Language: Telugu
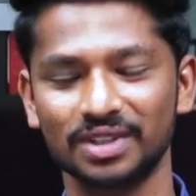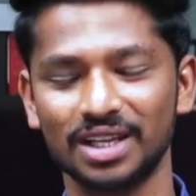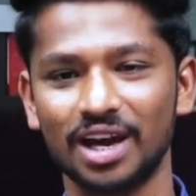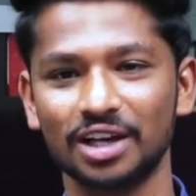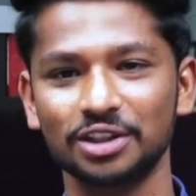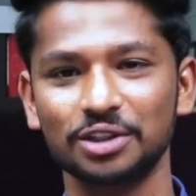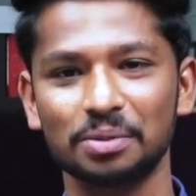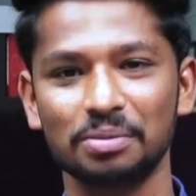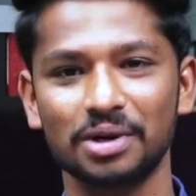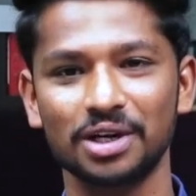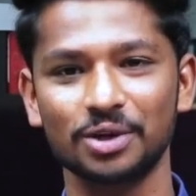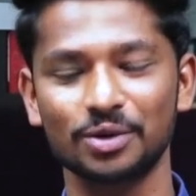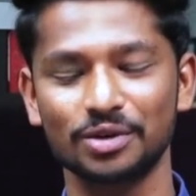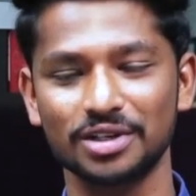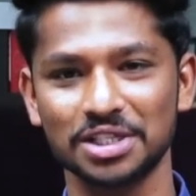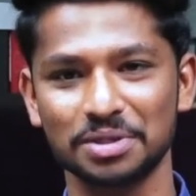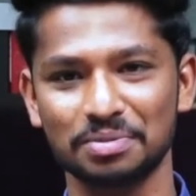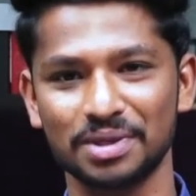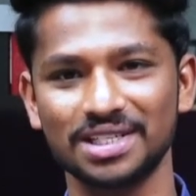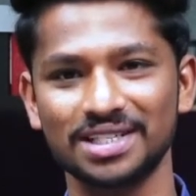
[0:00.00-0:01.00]
నాతో పాటు
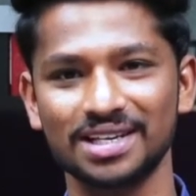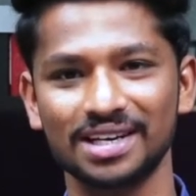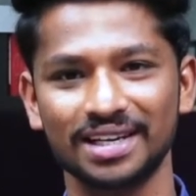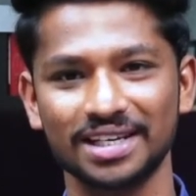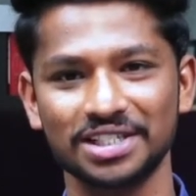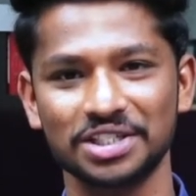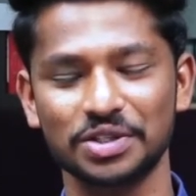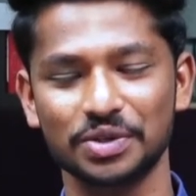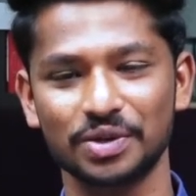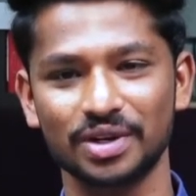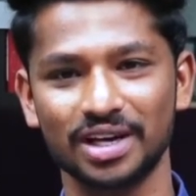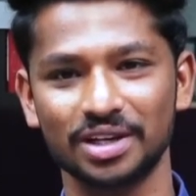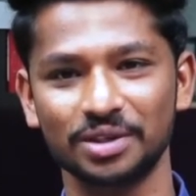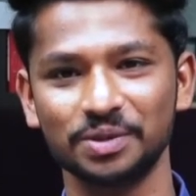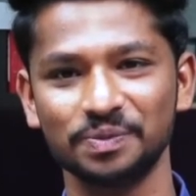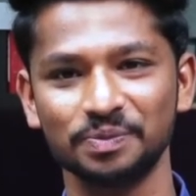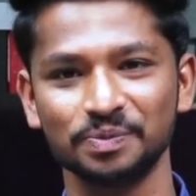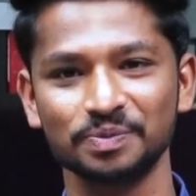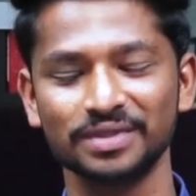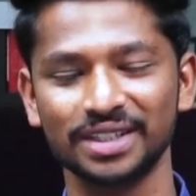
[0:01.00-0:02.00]
ఒక స్పెషల్ గెస్ట్ ఉన్నారు
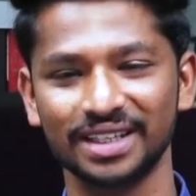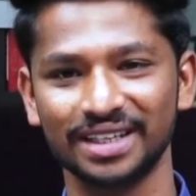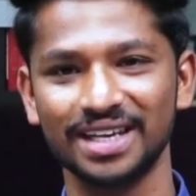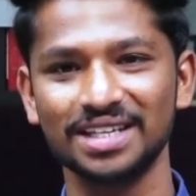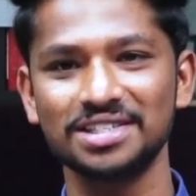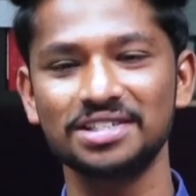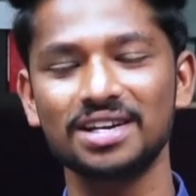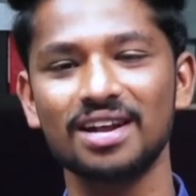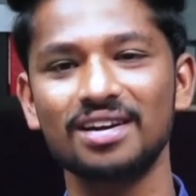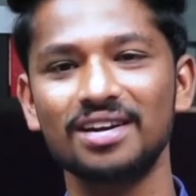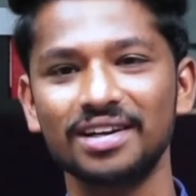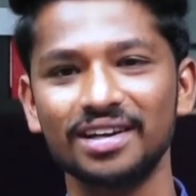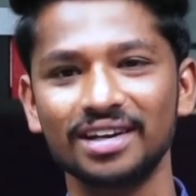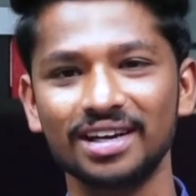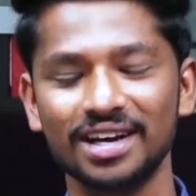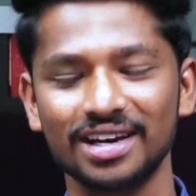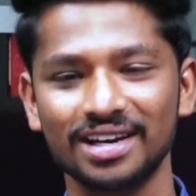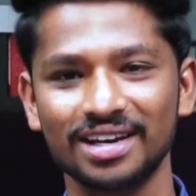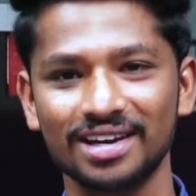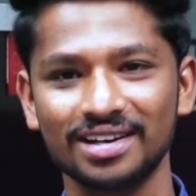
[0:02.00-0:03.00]
గెస్ట్ అనటం
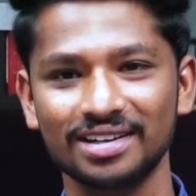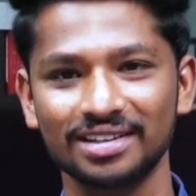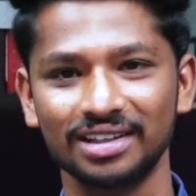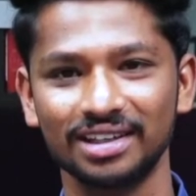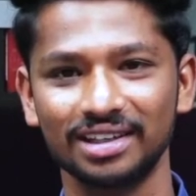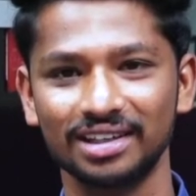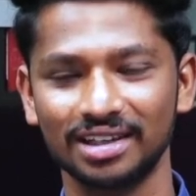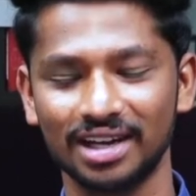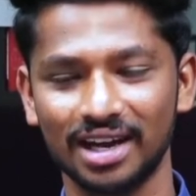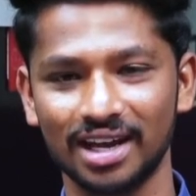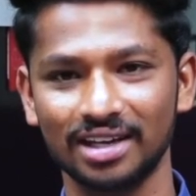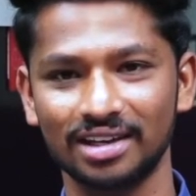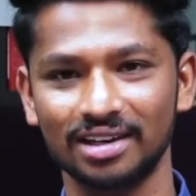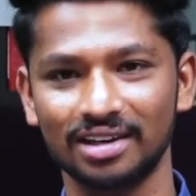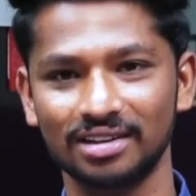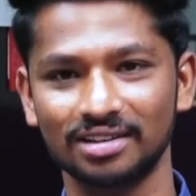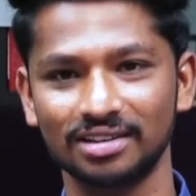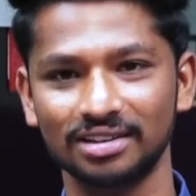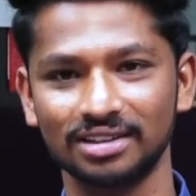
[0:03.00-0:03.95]
కన్నా ఆయన